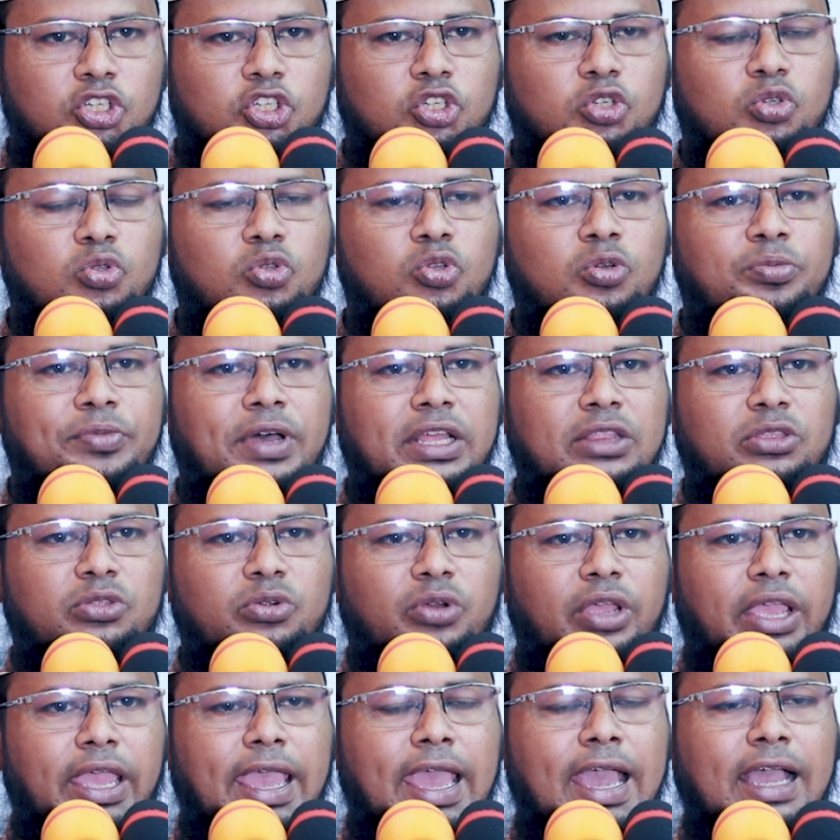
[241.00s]
শুধুমাত্র
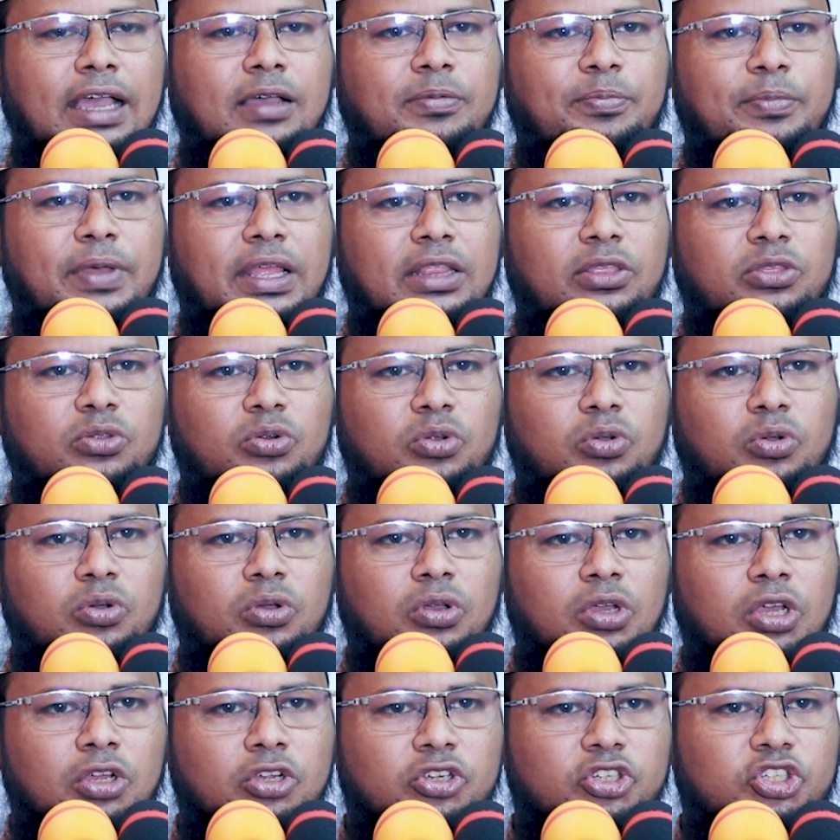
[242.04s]
একমাত্র
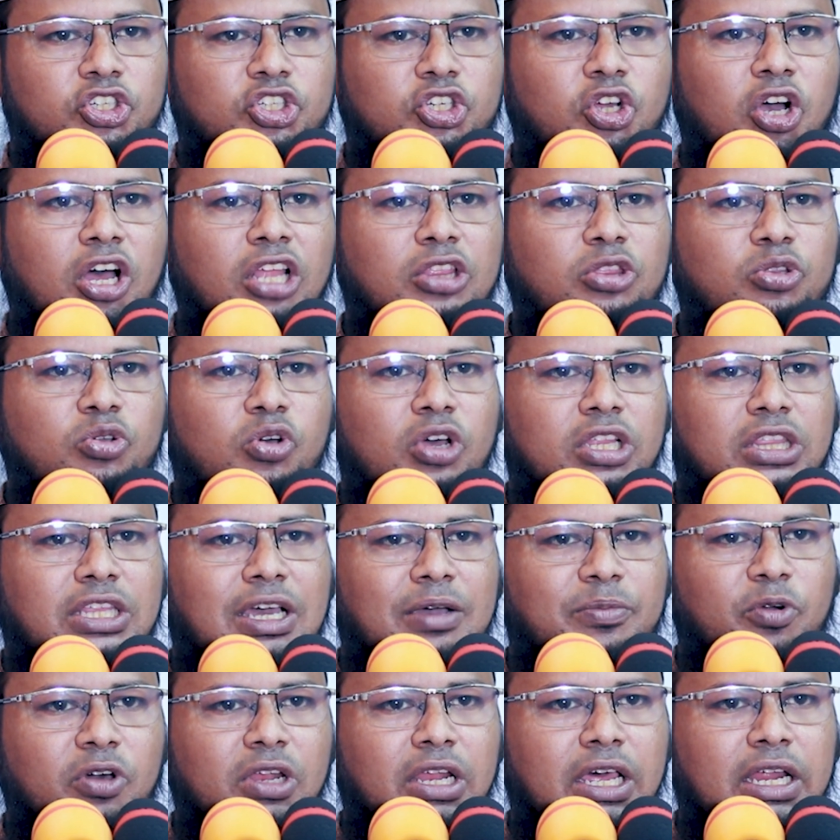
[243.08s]
সৎ কথা
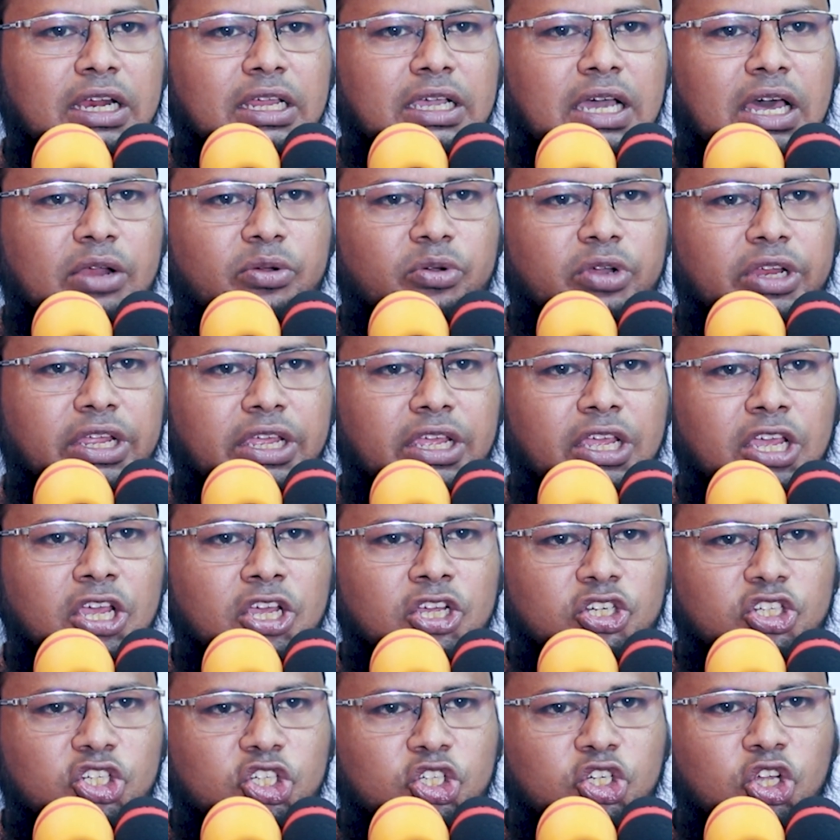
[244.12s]
বলার কারণে
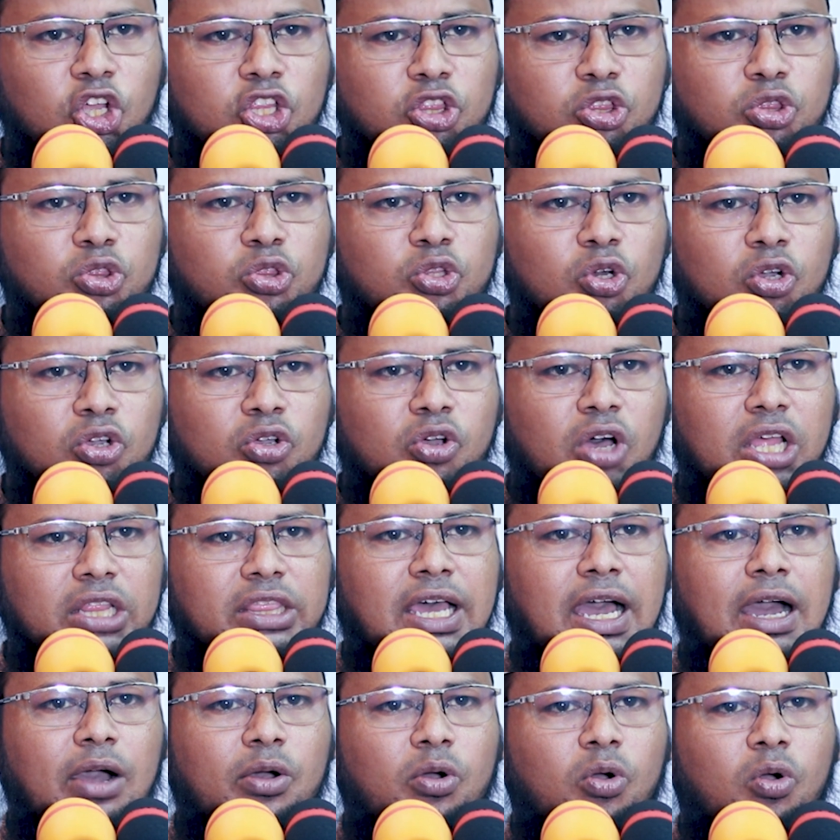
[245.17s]
সত্য
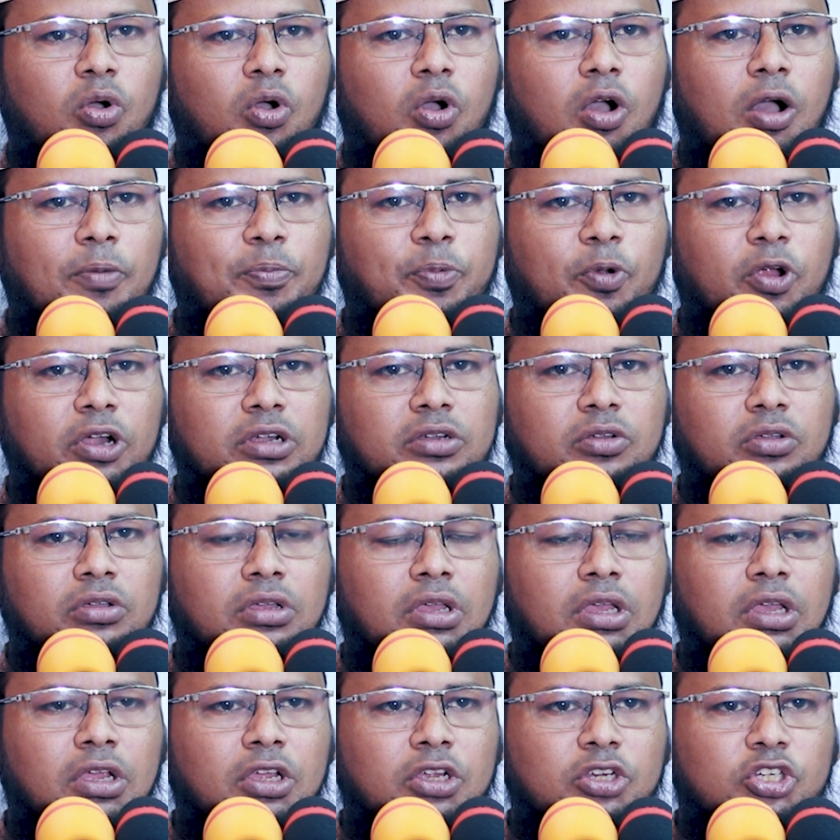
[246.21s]
কথা অপট
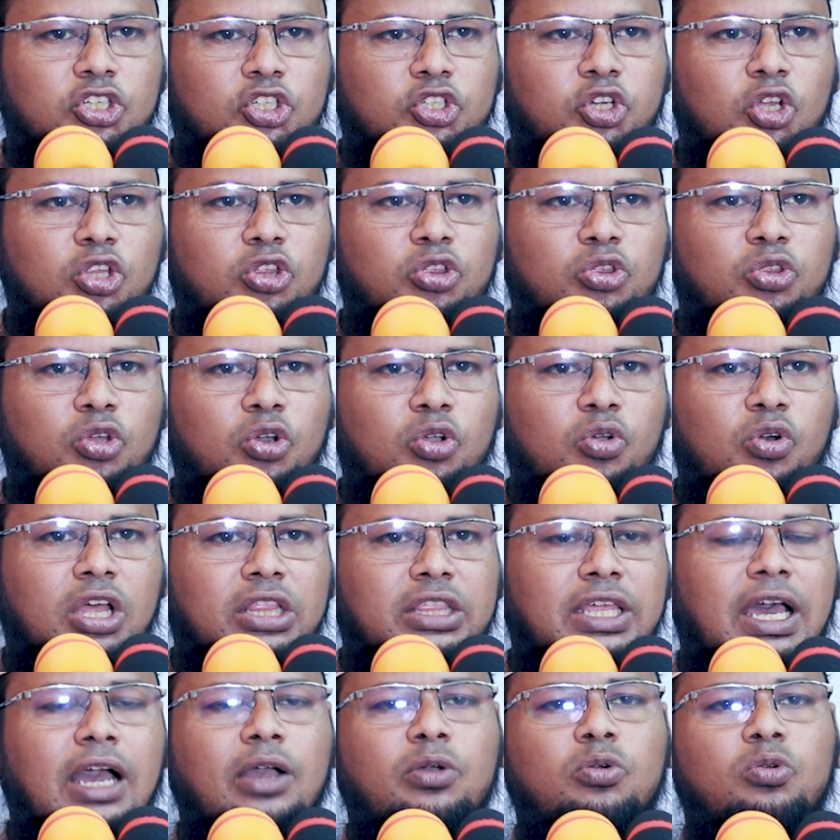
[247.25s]
সত্য
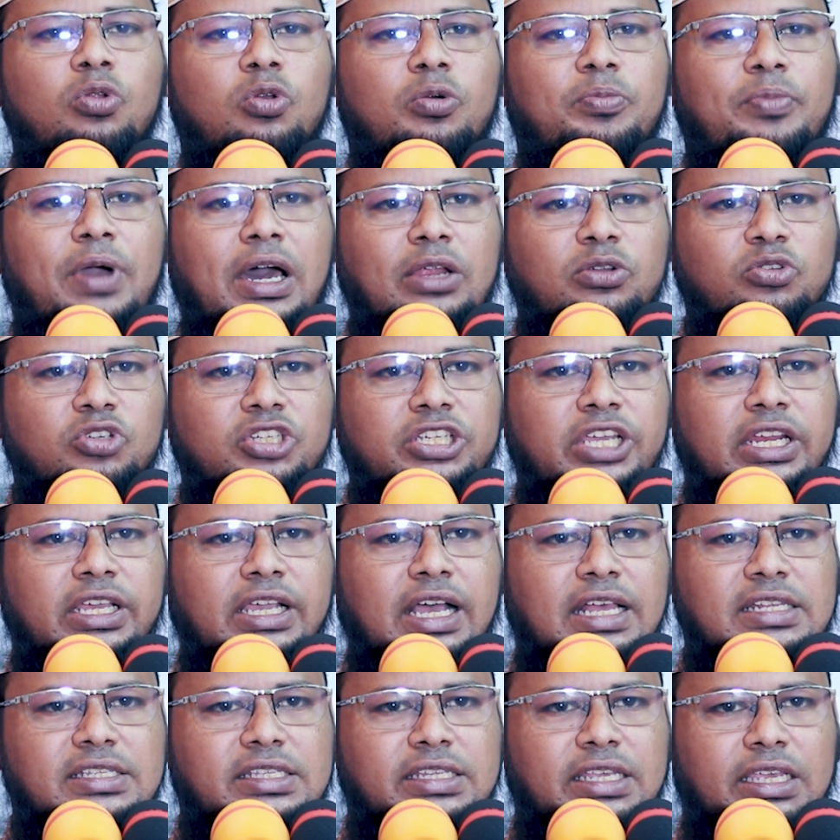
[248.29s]
কথাগুলো মানুষের
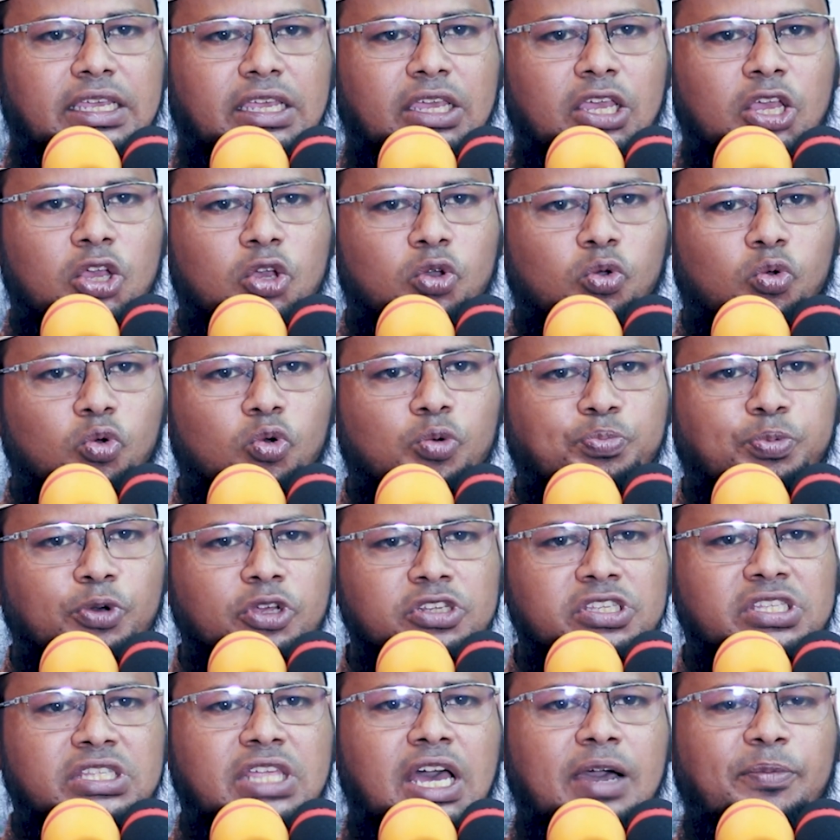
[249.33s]
কাছে
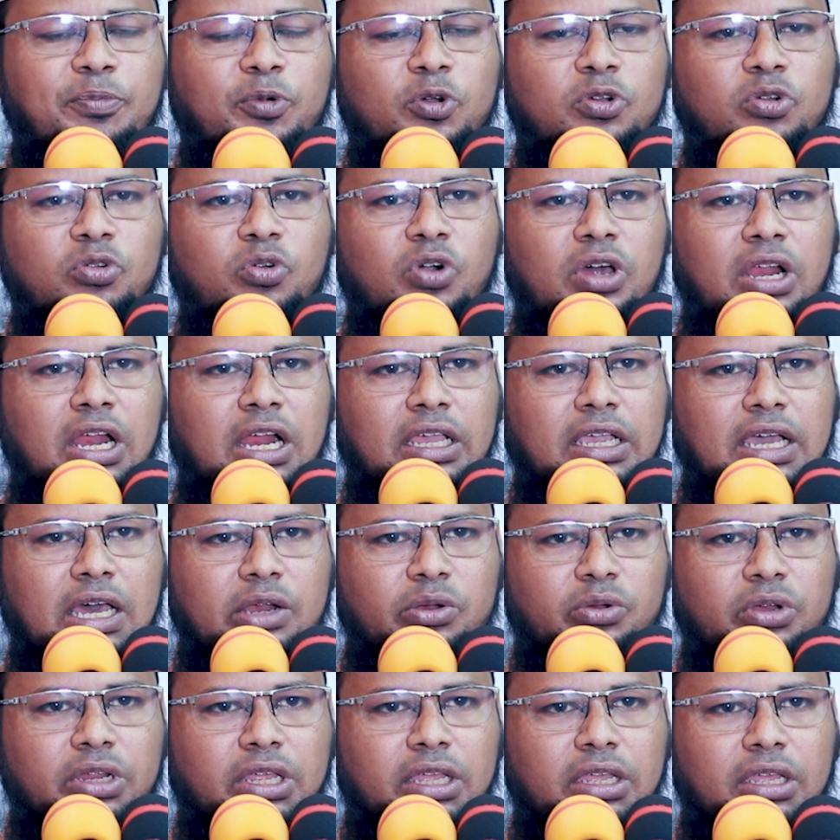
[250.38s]
উপস্থাপন করার
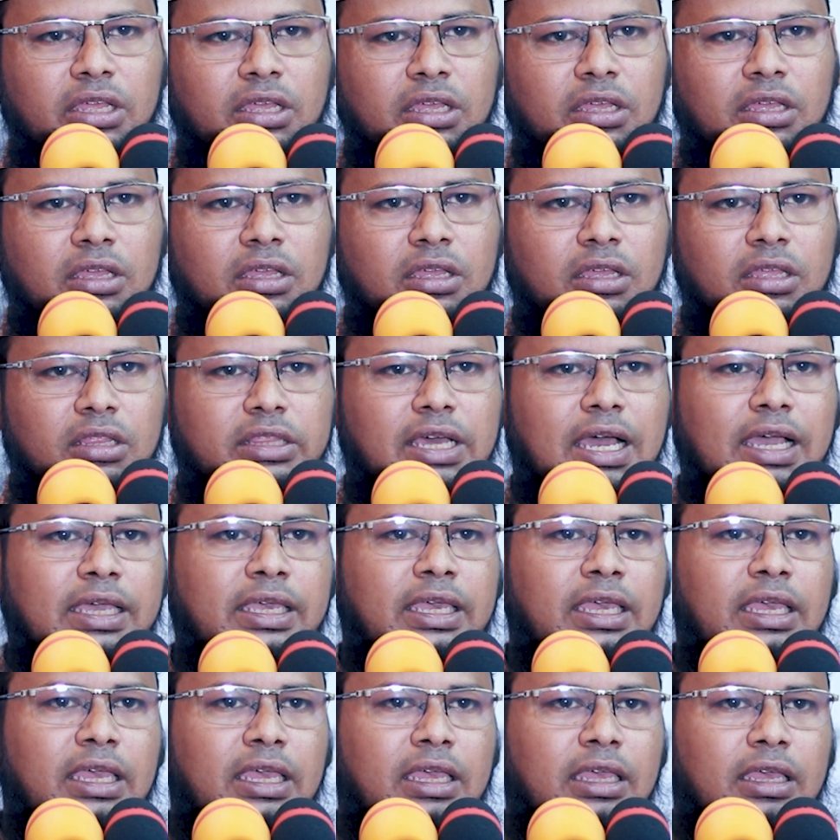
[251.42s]
কারণে
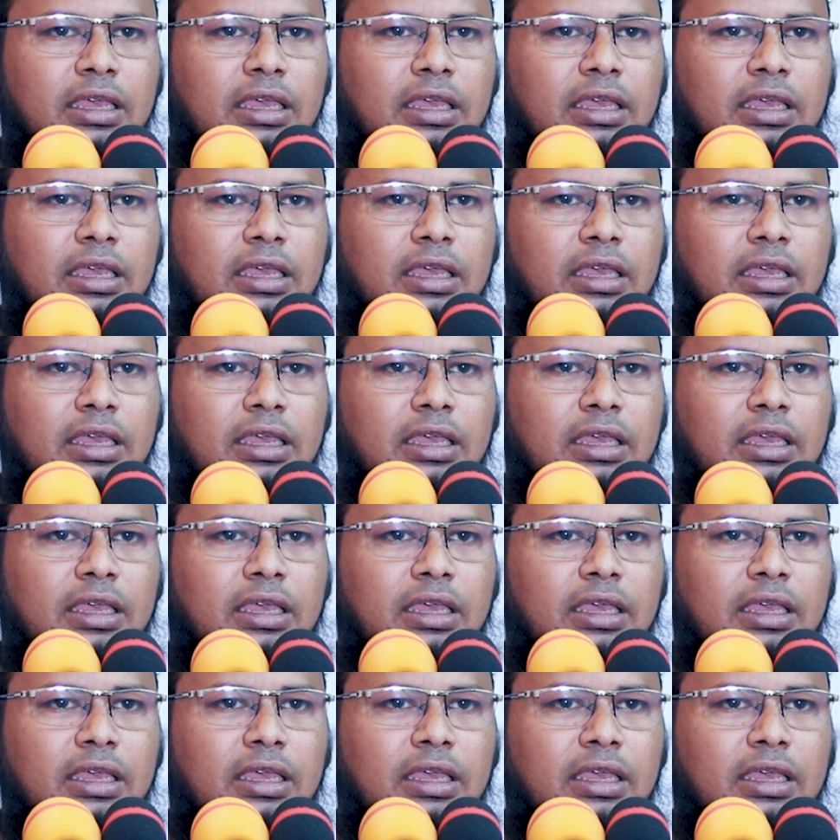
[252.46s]
তাকে